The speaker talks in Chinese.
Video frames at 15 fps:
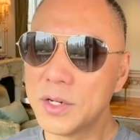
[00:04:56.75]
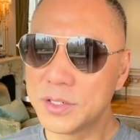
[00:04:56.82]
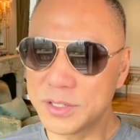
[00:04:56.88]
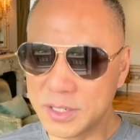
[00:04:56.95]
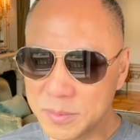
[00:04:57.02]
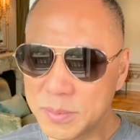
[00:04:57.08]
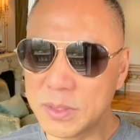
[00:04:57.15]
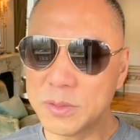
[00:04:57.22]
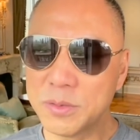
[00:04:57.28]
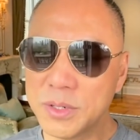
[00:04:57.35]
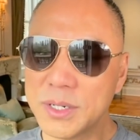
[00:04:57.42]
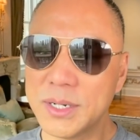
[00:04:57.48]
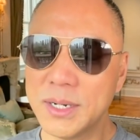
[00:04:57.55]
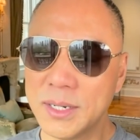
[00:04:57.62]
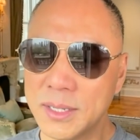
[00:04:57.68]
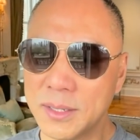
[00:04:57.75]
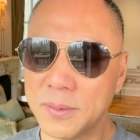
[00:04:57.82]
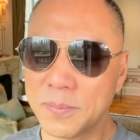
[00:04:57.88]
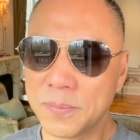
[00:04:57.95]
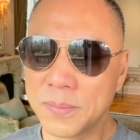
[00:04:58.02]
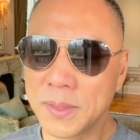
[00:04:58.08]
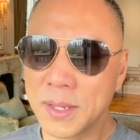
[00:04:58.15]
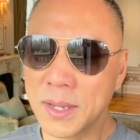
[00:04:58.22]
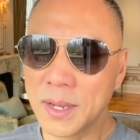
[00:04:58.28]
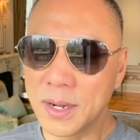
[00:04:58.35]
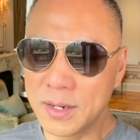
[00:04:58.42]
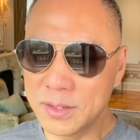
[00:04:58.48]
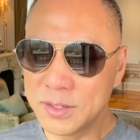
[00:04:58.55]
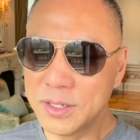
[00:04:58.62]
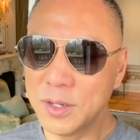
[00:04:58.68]
成本最合理，
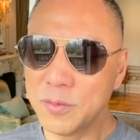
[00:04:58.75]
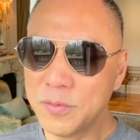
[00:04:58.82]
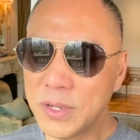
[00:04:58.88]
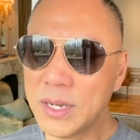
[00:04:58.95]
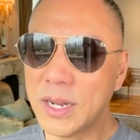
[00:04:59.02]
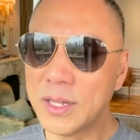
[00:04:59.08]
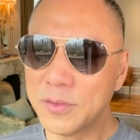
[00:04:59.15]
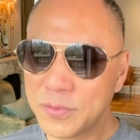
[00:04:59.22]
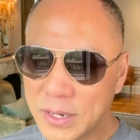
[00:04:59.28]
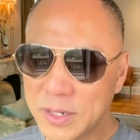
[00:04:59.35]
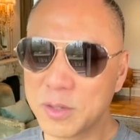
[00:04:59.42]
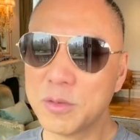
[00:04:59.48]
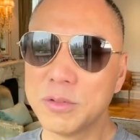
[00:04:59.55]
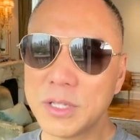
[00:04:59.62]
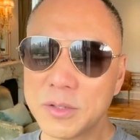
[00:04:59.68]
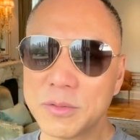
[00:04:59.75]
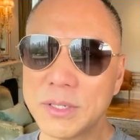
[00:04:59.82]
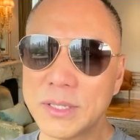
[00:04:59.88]
而且未来的发展空间